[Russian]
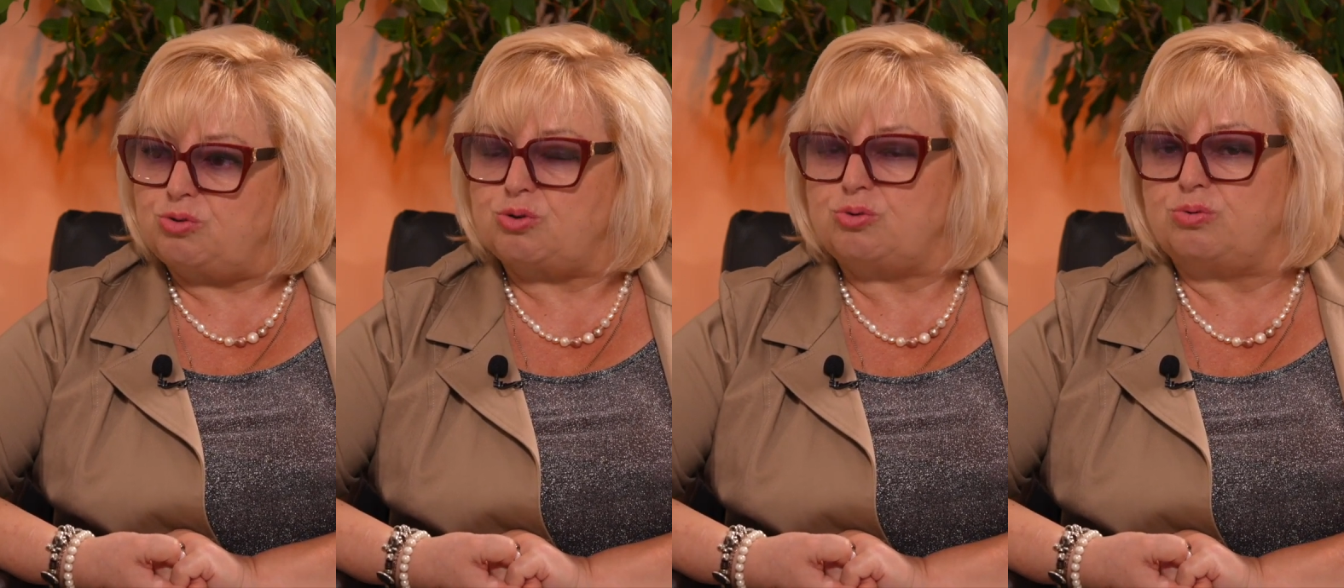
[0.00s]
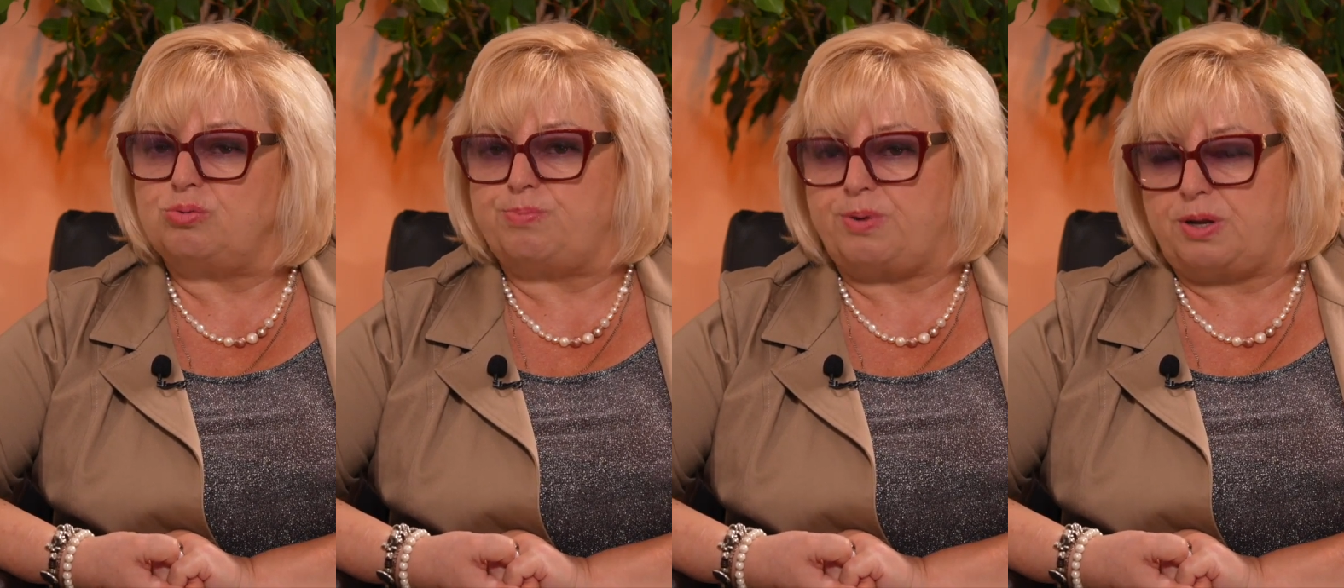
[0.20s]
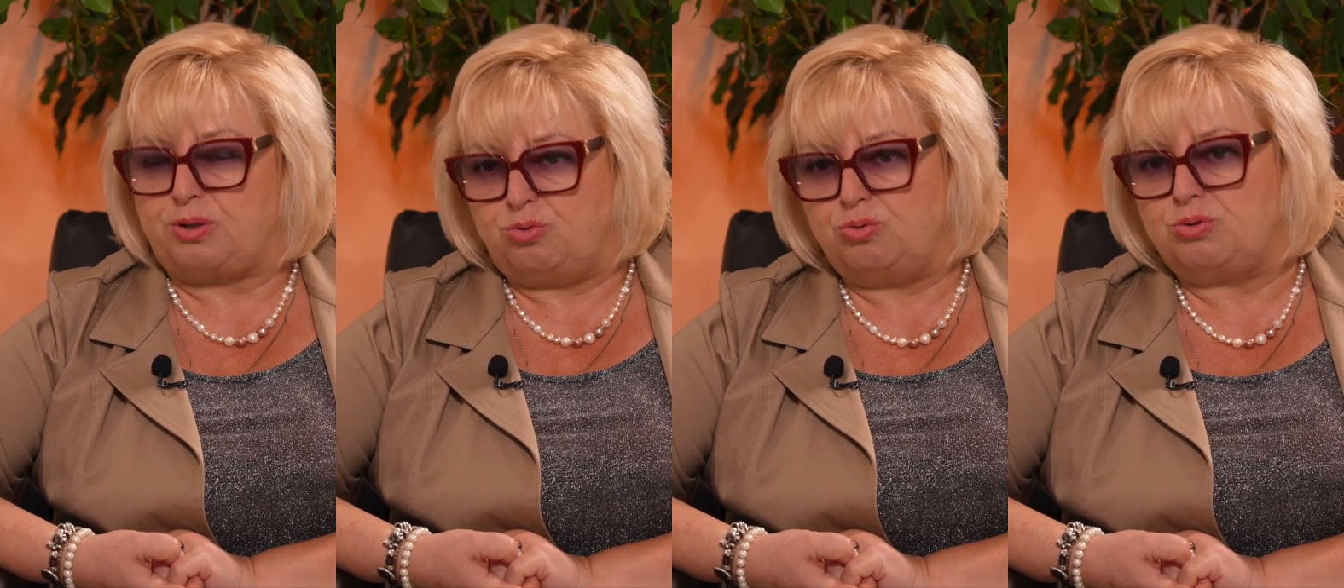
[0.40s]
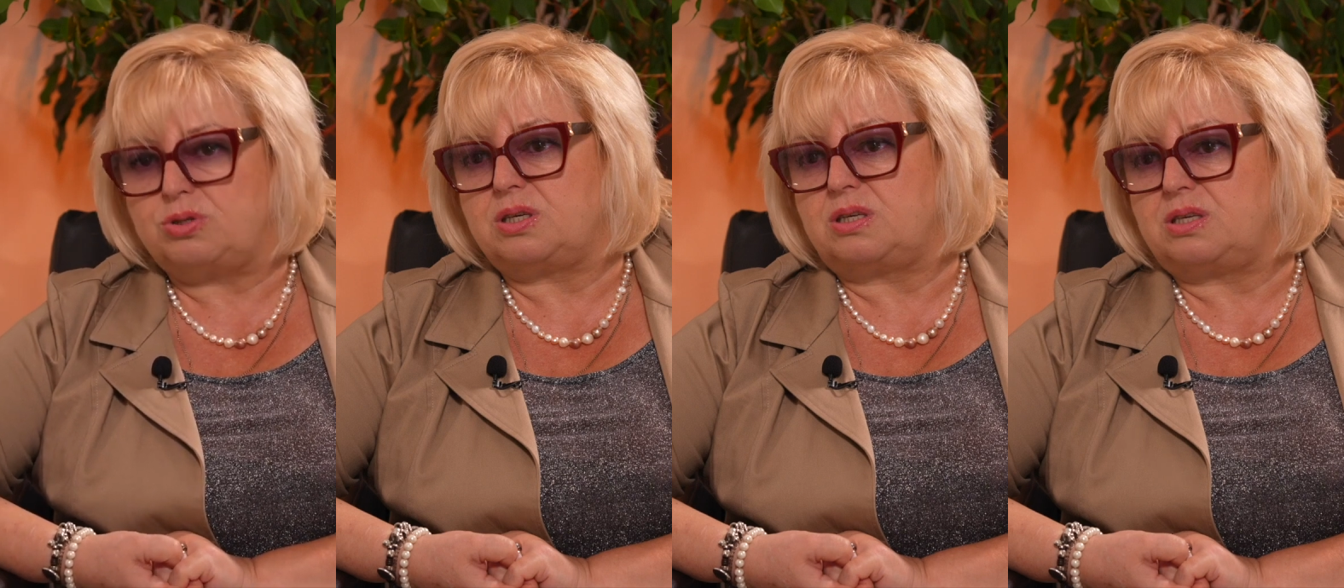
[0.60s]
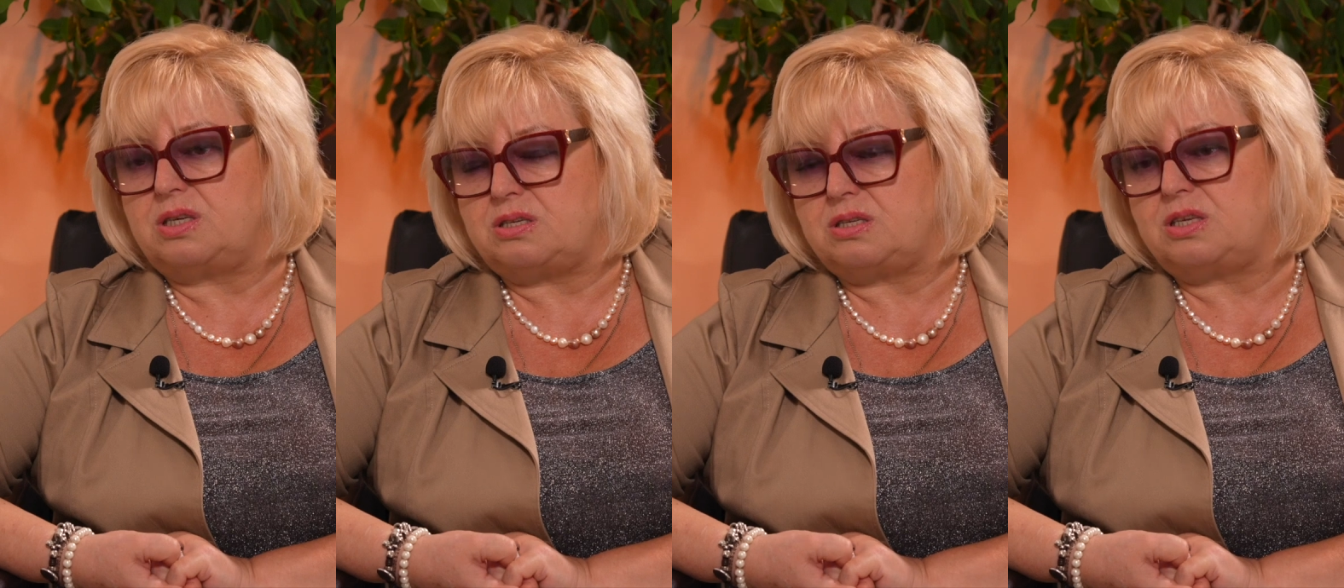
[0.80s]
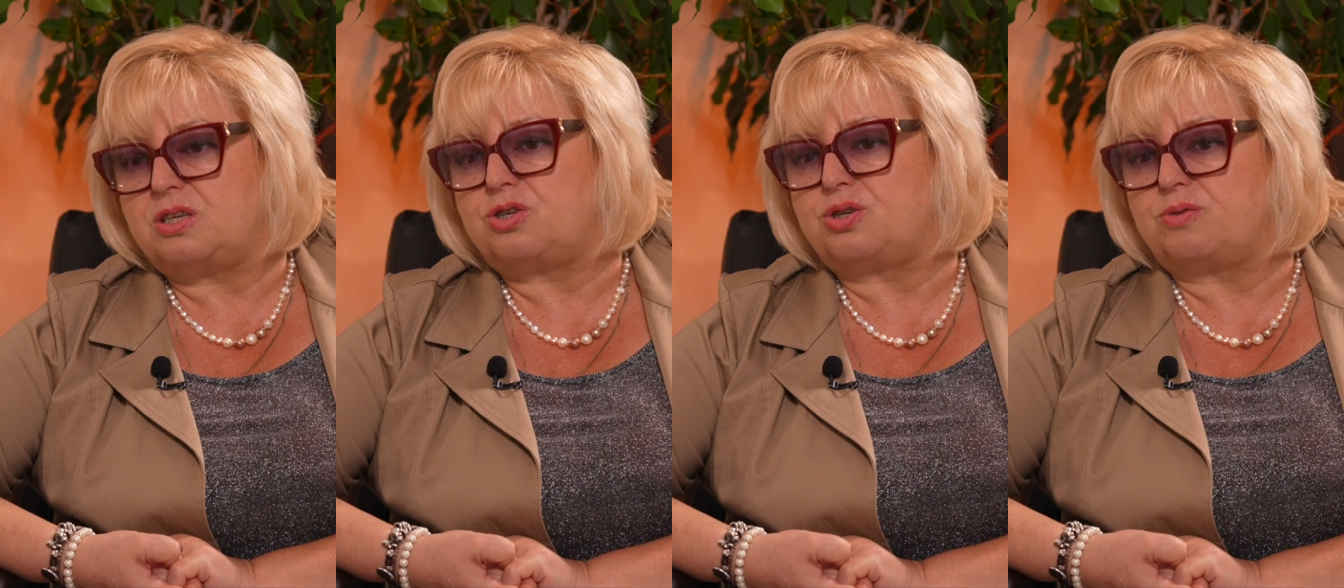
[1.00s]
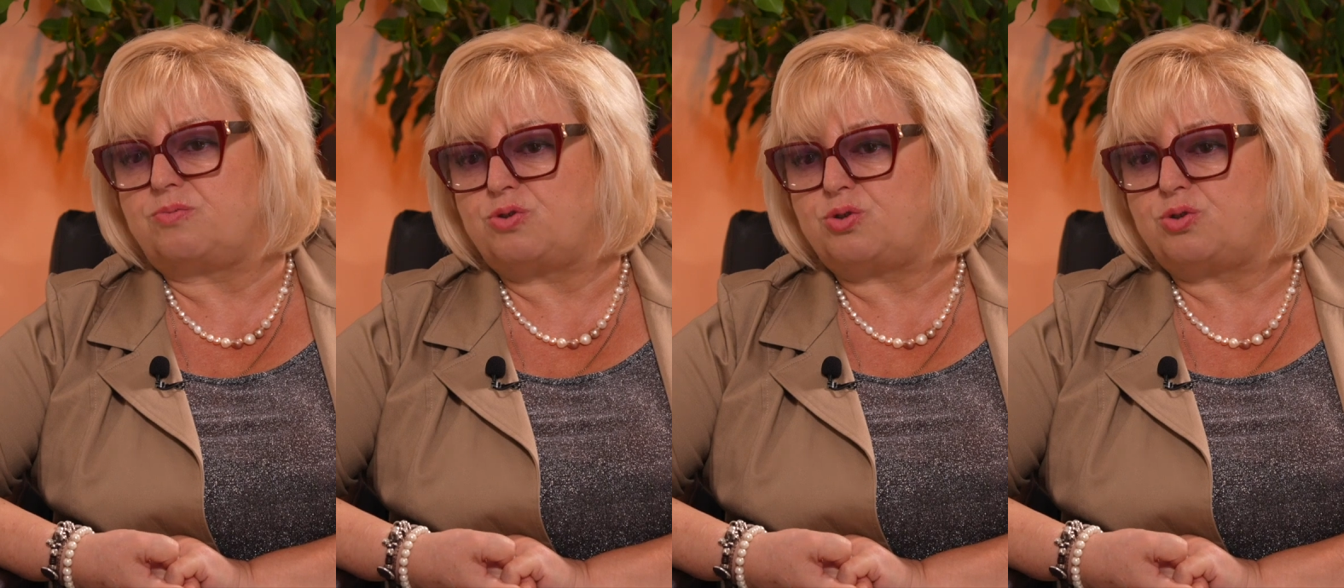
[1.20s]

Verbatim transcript: что продукция достаточно